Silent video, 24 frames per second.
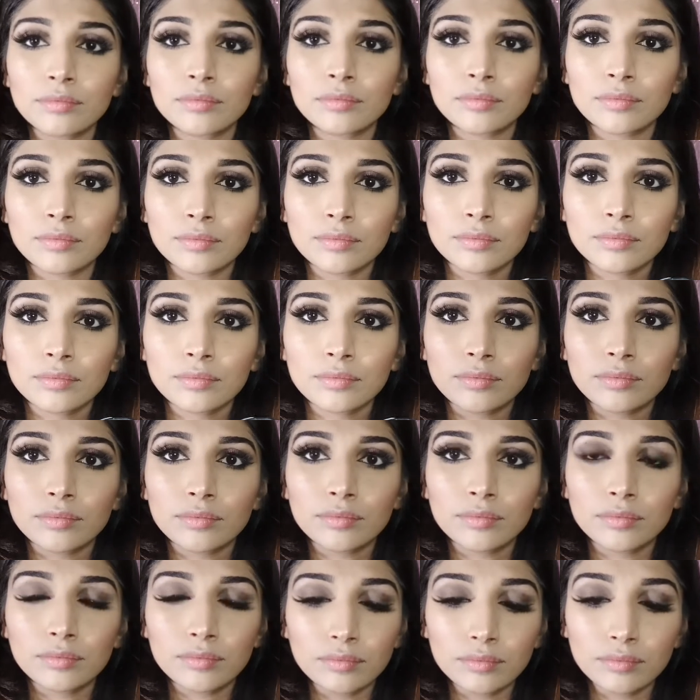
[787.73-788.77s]
आई एम गोइंग टू
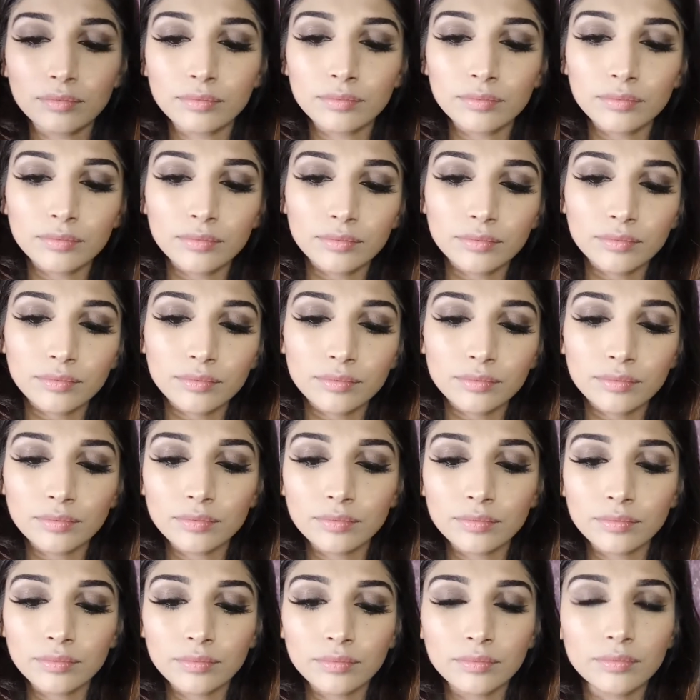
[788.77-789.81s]
सेट माय
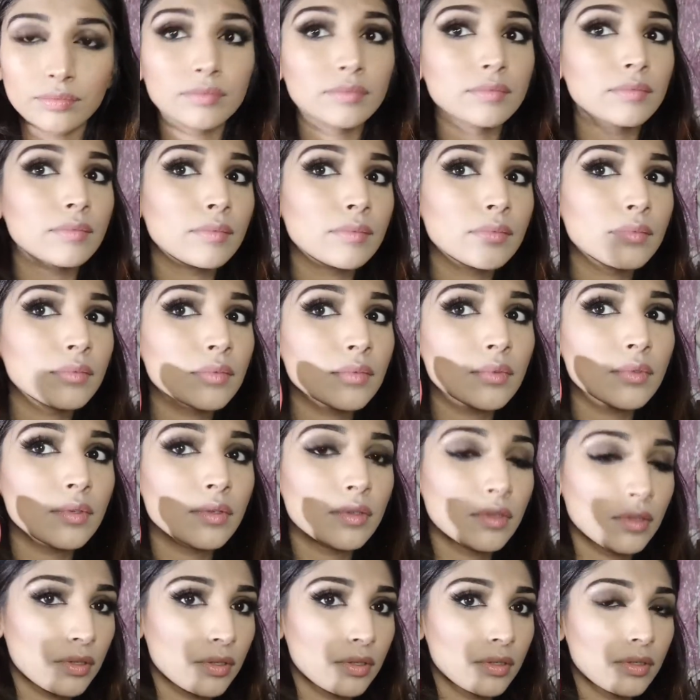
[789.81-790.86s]
कंट्रोल
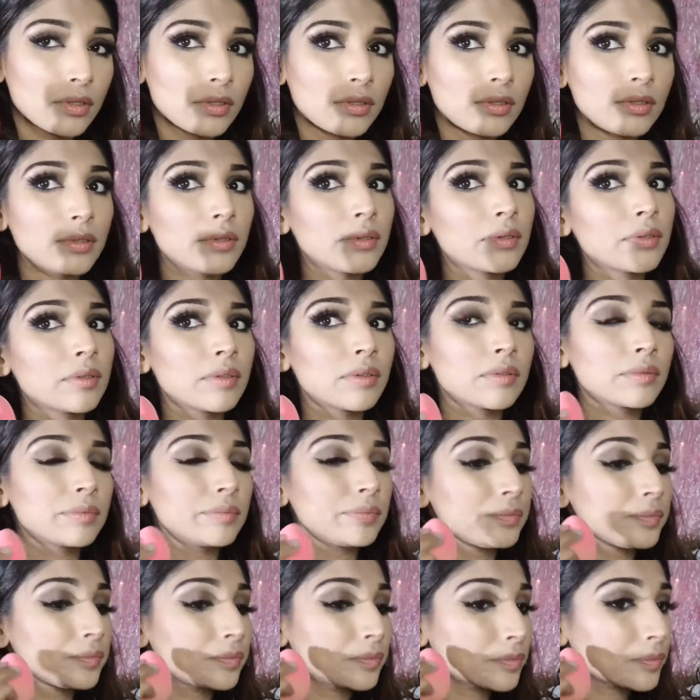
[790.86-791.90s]
लाइंस नीट
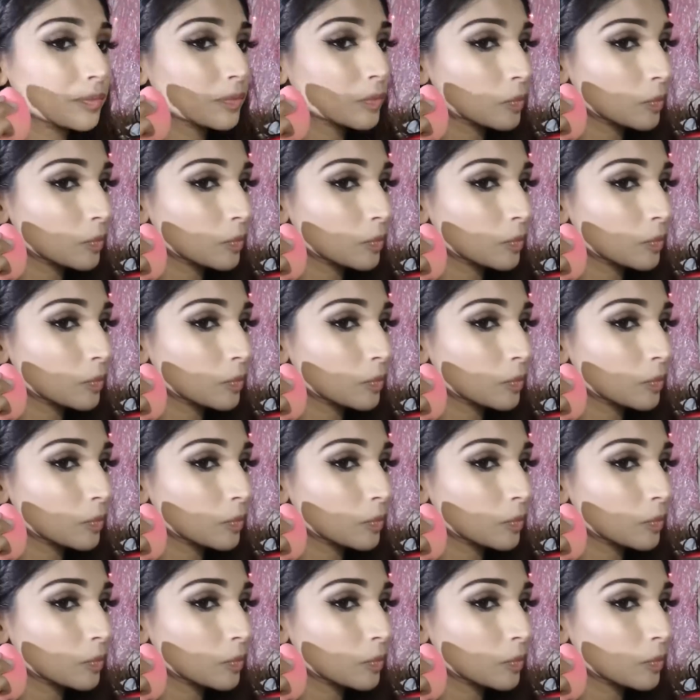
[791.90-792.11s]
करूँगी मैं